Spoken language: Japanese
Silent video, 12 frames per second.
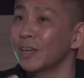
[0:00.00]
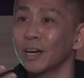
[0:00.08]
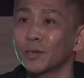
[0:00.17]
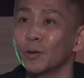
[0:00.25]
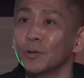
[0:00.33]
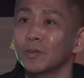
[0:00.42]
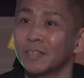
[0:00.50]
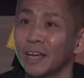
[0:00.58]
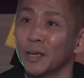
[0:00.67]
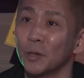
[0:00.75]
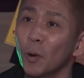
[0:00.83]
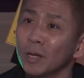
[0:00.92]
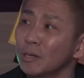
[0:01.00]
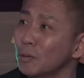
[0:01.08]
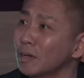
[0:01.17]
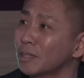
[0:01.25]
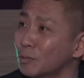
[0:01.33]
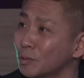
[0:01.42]
薬局って弱って
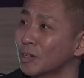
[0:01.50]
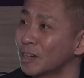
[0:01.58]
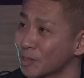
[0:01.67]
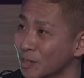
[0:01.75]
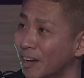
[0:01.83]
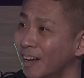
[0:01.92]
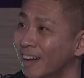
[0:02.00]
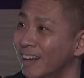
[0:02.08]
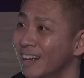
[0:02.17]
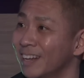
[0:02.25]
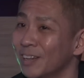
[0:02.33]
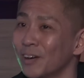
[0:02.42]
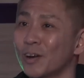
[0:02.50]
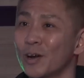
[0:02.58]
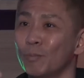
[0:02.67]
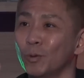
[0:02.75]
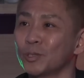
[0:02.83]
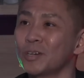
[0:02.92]
る方来るじゃないですか。だか
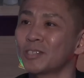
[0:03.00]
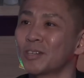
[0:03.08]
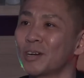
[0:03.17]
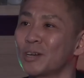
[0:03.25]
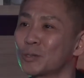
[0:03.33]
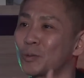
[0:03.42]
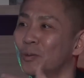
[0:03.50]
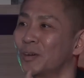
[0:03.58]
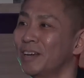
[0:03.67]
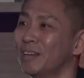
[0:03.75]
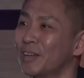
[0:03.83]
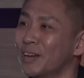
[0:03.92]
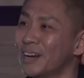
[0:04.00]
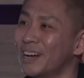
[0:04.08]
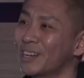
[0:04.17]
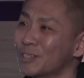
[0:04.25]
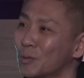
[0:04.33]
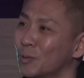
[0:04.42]
らもしかしたらその霊体がそ